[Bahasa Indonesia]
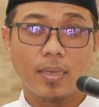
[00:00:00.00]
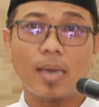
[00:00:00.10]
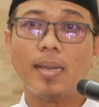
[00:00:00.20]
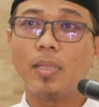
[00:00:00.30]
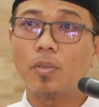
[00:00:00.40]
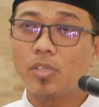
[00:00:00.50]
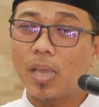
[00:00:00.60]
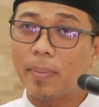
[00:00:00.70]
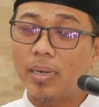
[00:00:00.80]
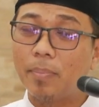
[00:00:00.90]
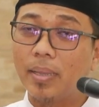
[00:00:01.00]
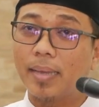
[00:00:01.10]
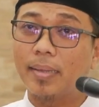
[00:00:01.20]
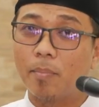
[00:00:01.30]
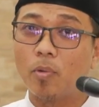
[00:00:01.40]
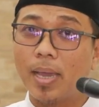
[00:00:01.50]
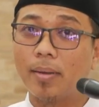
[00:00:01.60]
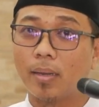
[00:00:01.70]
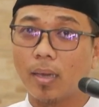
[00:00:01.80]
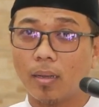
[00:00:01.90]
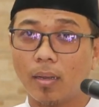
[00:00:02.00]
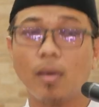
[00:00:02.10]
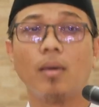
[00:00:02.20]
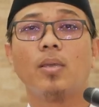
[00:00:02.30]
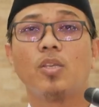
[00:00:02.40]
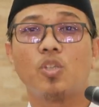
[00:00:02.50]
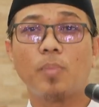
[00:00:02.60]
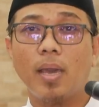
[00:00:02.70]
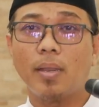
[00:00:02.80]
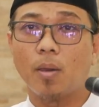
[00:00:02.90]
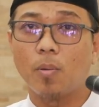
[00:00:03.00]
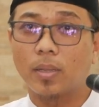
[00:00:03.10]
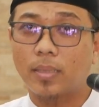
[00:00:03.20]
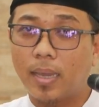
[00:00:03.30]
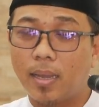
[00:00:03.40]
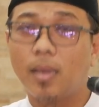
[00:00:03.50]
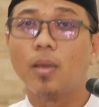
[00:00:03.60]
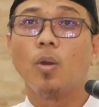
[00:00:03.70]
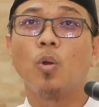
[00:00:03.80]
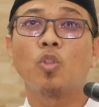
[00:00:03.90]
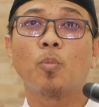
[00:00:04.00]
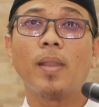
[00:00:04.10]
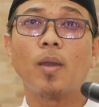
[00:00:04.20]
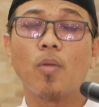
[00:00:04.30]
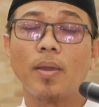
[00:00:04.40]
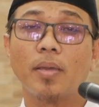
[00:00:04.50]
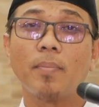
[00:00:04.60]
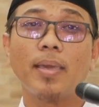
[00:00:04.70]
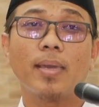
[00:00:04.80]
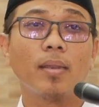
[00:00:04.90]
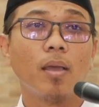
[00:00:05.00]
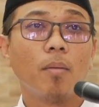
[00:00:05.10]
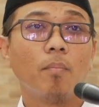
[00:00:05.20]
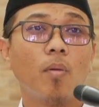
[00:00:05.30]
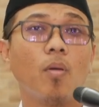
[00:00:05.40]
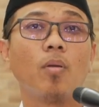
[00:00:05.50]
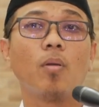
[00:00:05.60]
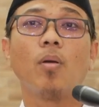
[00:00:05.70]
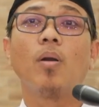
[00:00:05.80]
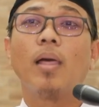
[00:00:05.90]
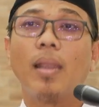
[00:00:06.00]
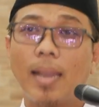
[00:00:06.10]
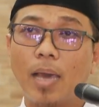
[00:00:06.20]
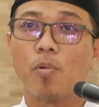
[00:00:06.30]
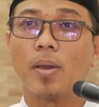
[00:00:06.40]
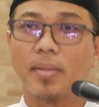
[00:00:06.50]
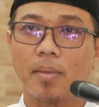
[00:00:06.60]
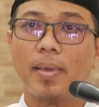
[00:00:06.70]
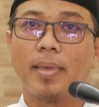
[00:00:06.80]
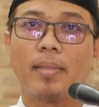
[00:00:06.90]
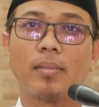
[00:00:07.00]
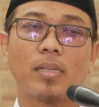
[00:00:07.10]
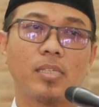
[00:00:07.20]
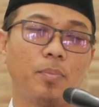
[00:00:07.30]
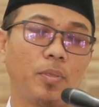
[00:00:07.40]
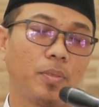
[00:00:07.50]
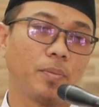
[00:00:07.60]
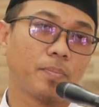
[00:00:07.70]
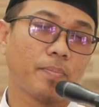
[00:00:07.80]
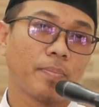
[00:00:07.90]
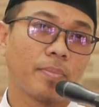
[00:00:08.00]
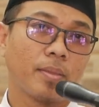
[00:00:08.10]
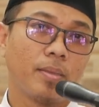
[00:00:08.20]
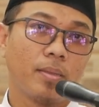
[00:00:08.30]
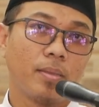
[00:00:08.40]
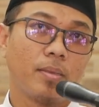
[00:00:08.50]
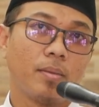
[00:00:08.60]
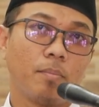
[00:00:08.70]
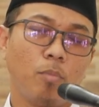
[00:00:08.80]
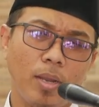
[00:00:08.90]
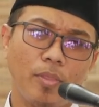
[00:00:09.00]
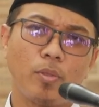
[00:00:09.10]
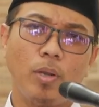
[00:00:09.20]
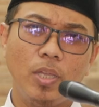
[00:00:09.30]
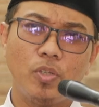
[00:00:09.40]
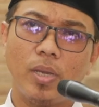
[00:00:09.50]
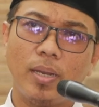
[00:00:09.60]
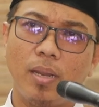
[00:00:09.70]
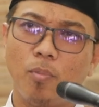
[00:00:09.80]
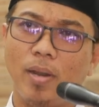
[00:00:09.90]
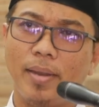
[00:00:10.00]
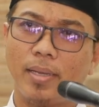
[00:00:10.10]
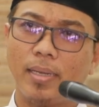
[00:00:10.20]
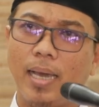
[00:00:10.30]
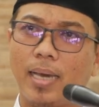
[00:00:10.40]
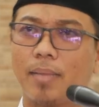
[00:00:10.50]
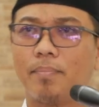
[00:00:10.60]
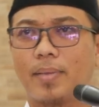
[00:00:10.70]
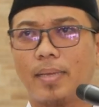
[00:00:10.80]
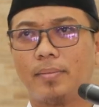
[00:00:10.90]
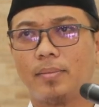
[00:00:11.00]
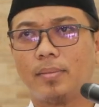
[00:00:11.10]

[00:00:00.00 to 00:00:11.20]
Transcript: Karena itu siapa yang diberikan kemudahan oleh Allah Subhanahu wa taala untuk melakukan kebaikan, monggo lakukan kebaikan tersebut. Bulan hijjah adalah bulan yang diharamkan.